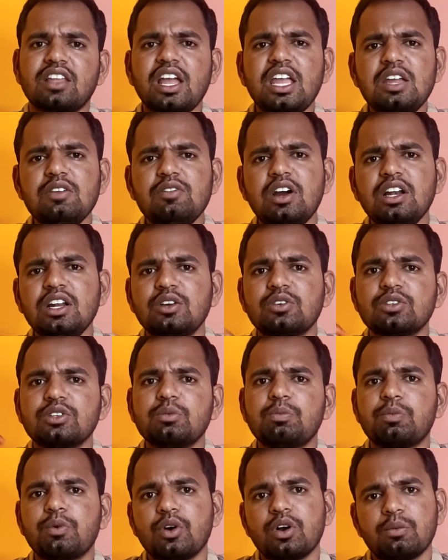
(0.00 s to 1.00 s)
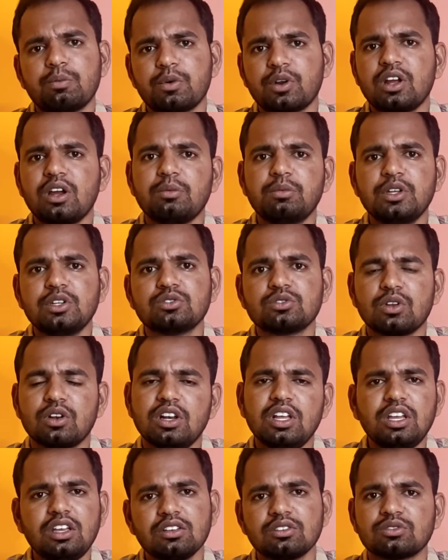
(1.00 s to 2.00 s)
தைவானுக்கு வந்து போக போகிறேன் அப்படின்னு
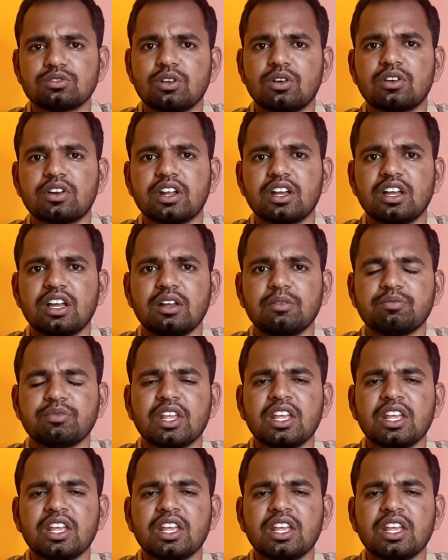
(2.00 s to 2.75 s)
சொல்லி சொல்கிறாங்க